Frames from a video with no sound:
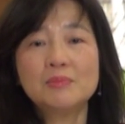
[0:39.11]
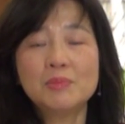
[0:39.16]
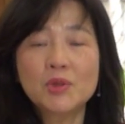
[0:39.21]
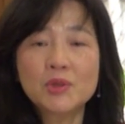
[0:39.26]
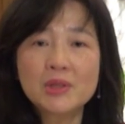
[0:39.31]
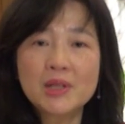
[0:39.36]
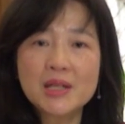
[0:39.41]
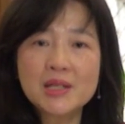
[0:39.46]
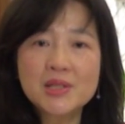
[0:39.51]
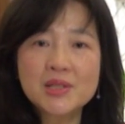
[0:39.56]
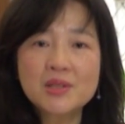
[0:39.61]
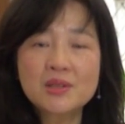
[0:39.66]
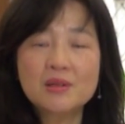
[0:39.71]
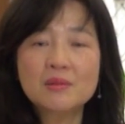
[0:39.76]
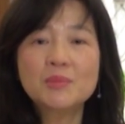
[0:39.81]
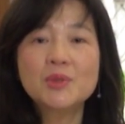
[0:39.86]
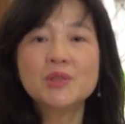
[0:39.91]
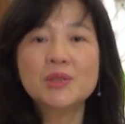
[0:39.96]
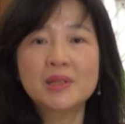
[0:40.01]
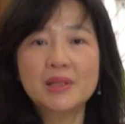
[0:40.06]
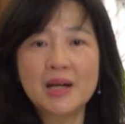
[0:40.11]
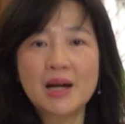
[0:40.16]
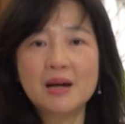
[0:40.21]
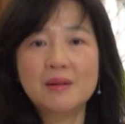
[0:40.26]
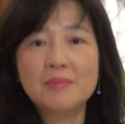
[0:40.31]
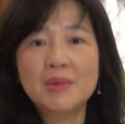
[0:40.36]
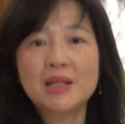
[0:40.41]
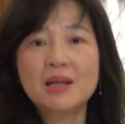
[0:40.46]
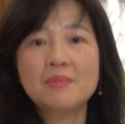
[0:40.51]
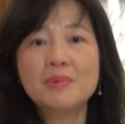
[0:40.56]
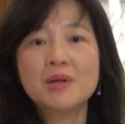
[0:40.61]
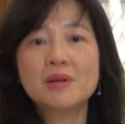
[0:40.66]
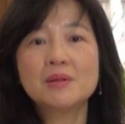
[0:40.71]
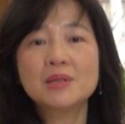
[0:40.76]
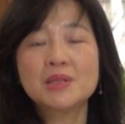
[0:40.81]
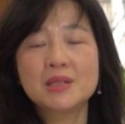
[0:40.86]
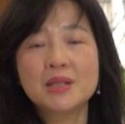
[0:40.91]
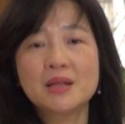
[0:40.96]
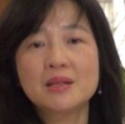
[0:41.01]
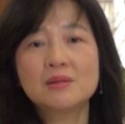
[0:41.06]
問題意識を持って学びを
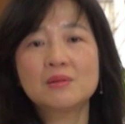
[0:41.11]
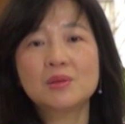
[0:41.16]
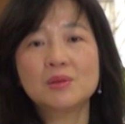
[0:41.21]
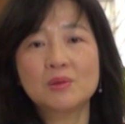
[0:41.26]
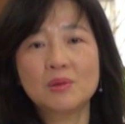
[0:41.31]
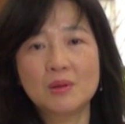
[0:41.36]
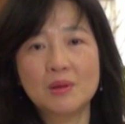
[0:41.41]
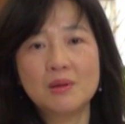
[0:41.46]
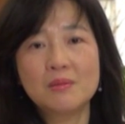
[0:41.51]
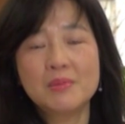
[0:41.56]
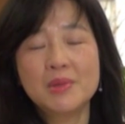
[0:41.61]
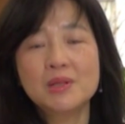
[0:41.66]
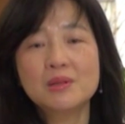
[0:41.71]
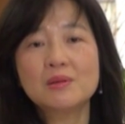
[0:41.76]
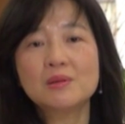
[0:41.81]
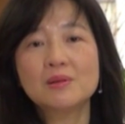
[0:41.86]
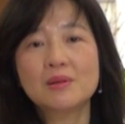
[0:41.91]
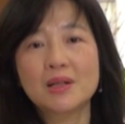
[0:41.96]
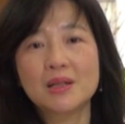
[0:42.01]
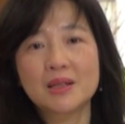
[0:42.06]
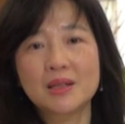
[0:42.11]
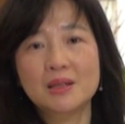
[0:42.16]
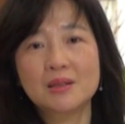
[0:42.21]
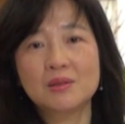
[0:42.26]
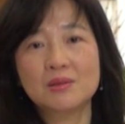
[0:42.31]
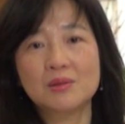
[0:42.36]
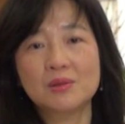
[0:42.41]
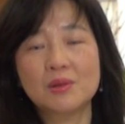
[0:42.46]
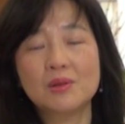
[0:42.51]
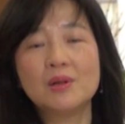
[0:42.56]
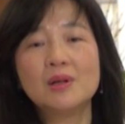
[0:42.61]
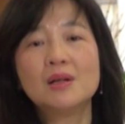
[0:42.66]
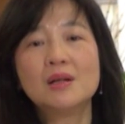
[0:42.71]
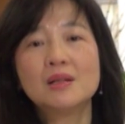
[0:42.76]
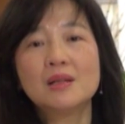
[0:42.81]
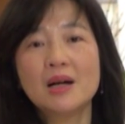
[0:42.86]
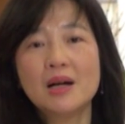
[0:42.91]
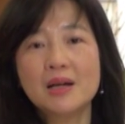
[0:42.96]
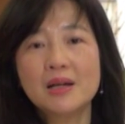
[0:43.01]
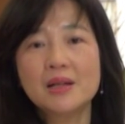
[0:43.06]
していることを見ることができること
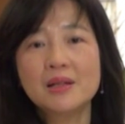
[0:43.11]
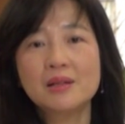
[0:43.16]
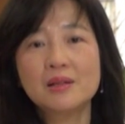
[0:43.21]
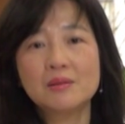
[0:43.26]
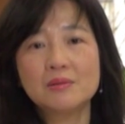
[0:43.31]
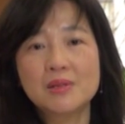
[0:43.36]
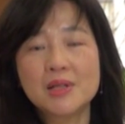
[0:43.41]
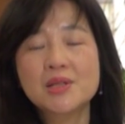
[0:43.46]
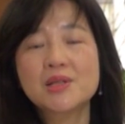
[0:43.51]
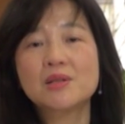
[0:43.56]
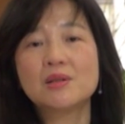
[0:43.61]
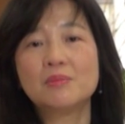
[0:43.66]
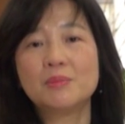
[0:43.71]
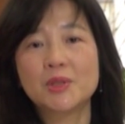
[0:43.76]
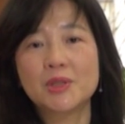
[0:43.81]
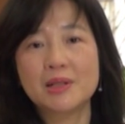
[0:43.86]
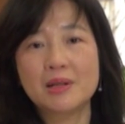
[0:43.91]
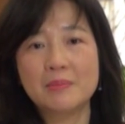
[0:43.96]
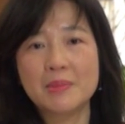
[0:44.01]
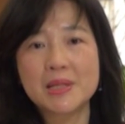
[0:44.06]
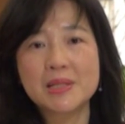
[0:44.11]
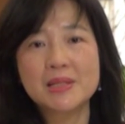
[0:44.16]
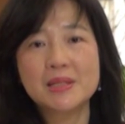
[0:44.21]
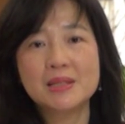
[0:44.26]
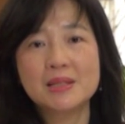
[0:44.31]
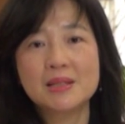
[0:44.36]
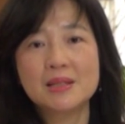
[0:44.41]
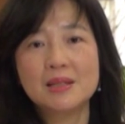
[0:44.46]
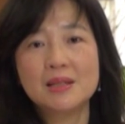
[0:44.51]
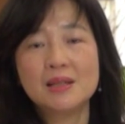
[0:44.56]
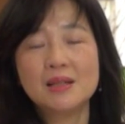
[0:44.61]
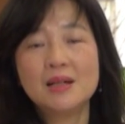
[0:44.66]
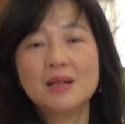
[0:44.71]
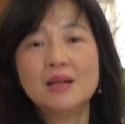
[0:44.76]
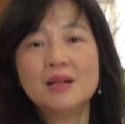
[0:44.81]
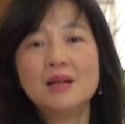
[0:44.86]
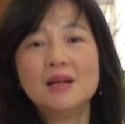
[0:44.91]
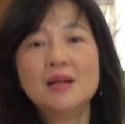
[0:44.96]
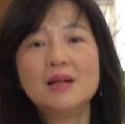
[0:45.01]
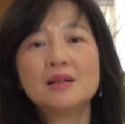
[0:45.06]
大変嬉しく思っています
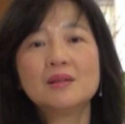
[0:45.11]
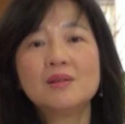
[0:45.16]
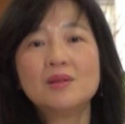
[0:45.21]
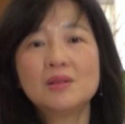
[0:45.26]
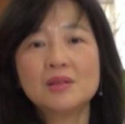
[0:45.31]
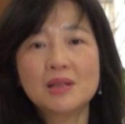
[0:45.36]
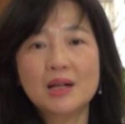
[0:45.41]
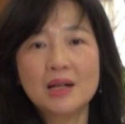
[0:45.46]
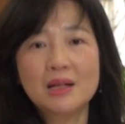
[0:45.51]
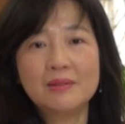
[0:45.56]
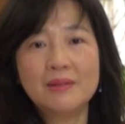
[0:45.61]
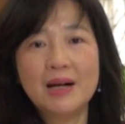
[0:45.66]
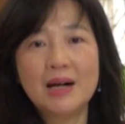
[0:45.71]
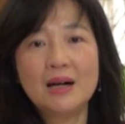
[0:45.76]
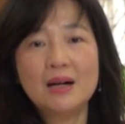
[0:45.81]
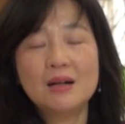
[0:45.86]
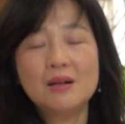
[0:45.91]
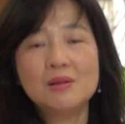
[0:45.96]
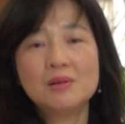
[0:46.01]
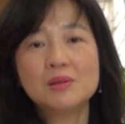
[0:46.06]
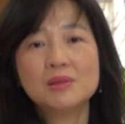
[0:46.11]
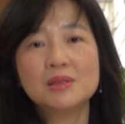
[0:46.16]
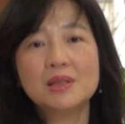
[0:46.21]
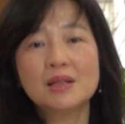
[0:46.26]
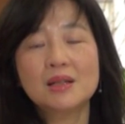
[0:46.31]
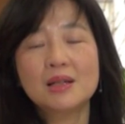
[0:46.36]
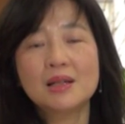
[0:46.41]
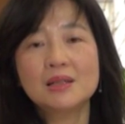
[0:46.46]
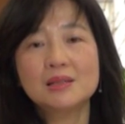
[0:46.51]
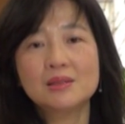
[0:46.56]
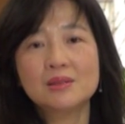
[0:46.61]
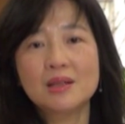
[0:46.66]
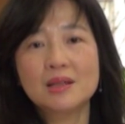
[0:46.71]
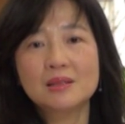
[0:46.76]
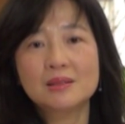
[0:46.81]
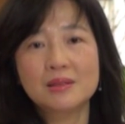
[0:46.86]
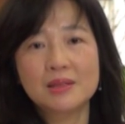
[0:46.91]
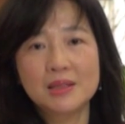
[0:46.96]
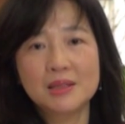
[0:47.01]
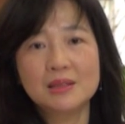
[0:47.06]
今回は大阪女
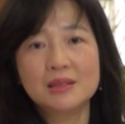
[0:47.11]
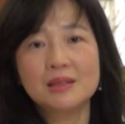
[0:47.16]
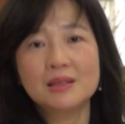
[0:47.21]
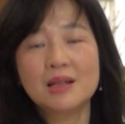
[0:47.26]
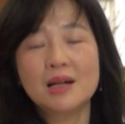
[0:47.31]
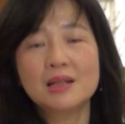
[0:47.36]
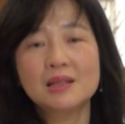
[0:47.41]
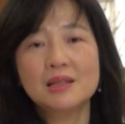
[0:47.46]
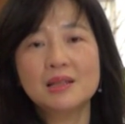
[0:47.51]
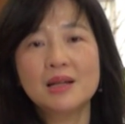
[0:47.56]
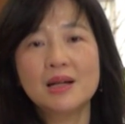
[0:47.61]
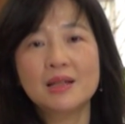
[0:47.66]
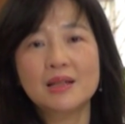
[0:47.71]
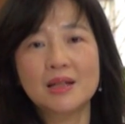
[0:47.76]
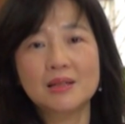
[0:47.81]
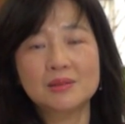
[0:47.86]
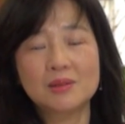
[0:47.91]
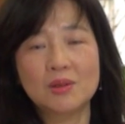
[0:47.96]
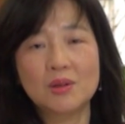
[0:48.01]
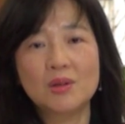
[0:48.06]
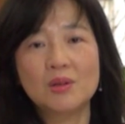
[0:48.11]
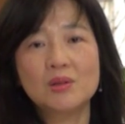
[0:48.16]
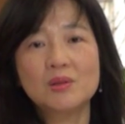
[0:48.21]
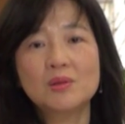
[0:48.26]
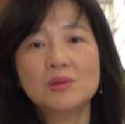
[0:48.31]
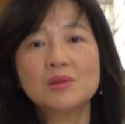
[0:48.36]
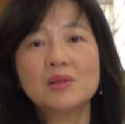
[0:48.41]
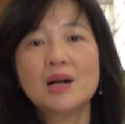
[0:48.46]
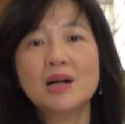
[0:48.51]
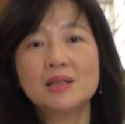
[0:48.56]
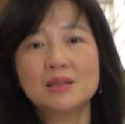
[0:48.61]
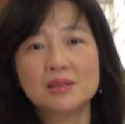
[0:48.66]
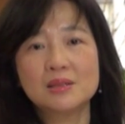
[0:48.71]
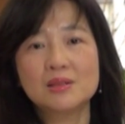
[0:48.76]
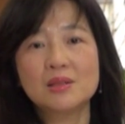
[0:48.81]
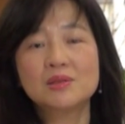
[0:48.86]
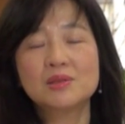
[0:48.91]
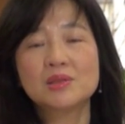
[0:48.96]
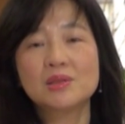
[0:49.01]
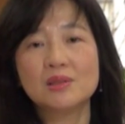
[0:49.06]
学院短期大学をこの春
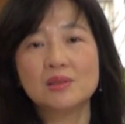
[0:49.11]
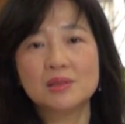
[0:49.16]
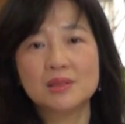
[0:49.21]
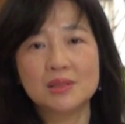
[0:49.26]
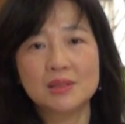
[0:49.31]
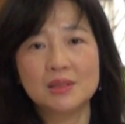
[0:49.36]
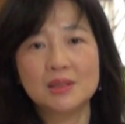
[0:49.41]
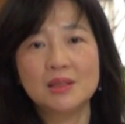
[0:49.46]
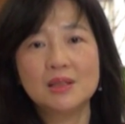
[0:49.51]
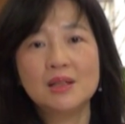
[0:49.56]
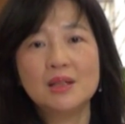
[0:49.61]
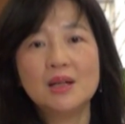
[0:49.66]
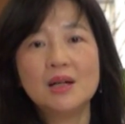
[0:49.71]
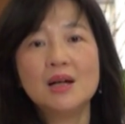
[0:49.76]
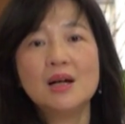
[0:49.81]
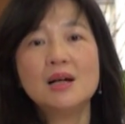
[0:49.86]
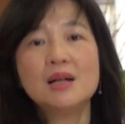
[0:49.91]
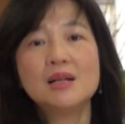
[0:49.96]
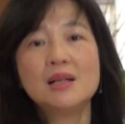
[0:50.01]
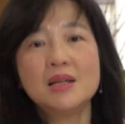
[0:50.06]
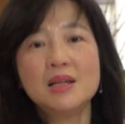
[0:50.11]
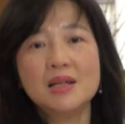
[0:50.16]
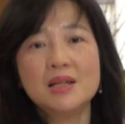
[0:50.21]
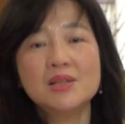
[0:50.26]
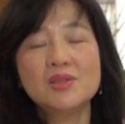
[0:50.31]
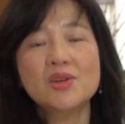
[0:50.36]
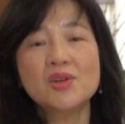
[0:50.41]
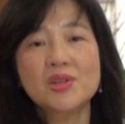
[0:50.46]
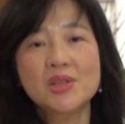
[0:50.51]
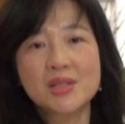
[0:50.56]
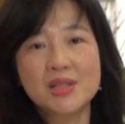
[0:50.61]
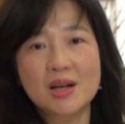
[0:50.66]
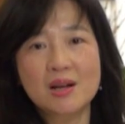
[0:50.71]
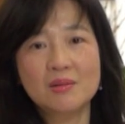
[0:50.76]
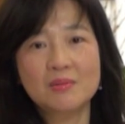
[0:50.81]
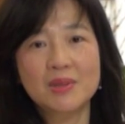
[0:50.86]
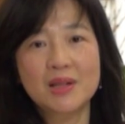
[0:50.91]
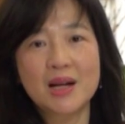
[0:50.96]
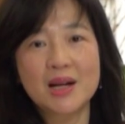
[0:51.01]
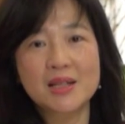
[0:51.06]
卒業する李チョギさ
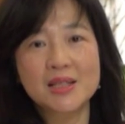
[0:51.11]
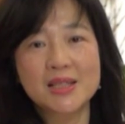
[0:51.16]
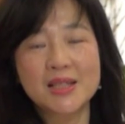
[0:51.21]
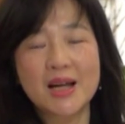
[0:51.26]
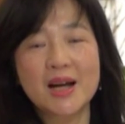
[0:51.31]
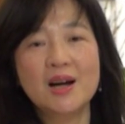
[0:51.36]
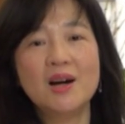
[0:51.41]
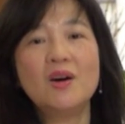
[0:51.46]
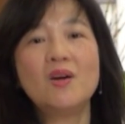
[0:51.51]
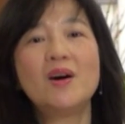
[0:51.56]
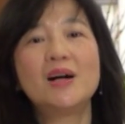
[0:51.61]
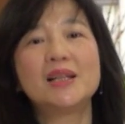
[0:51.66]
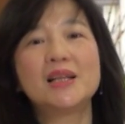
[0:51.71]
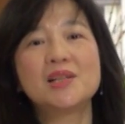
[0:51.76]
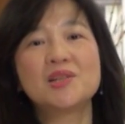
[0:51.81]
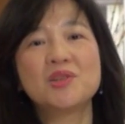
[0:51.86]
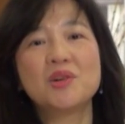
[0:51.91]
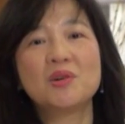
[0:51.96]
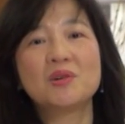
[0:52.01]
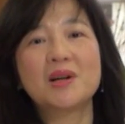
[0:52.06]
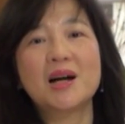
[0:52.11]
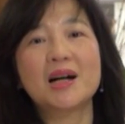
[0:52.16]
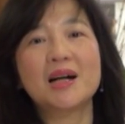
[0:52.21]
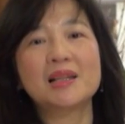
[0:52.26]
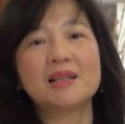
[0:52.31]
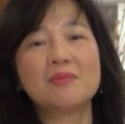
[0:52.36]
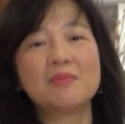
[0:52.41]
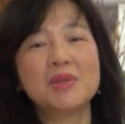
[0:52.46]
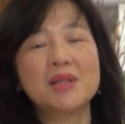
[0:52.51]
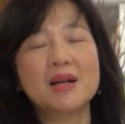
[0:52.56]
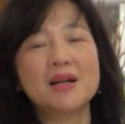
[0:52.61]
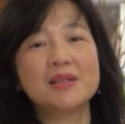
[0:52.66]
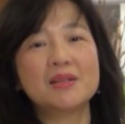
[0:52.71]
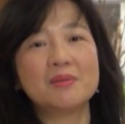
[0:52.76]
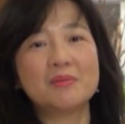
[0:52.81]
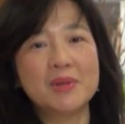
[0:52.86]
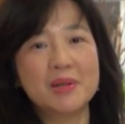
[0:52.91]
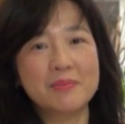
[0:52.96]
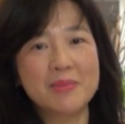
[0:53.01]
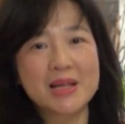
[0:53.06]
んをお迎えしてお話を伺ってみたい
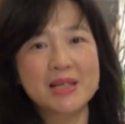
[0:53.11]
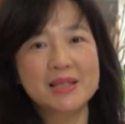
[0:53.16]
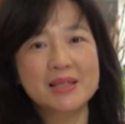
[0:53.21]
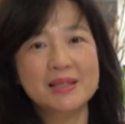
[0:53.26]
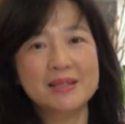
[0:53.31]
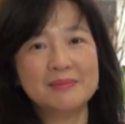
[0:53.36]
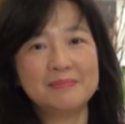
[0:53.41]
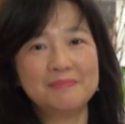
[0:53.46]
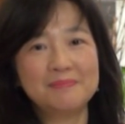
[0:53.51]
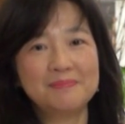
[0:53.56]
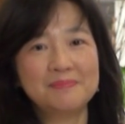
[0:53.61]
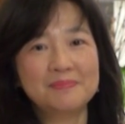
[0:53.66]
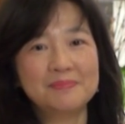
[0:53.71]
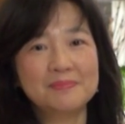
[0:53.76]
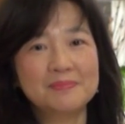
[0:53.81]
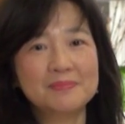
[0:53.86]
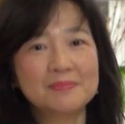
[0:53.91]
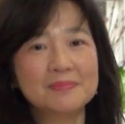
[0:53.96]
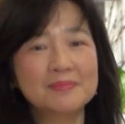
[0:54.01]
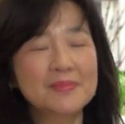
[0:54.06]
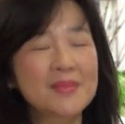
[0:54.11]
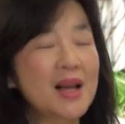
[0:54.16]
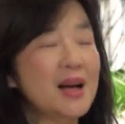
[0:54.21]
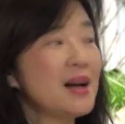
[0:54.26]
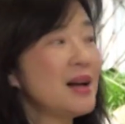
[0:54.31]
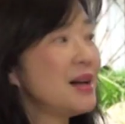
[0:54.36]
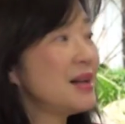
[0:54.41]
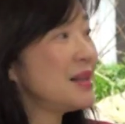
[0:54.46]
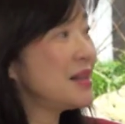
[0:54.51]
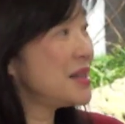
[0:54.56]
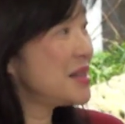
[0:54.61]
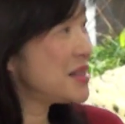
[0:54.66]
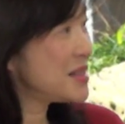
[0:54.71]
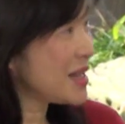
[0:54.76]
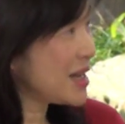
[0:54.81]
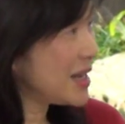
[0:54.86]
と思います李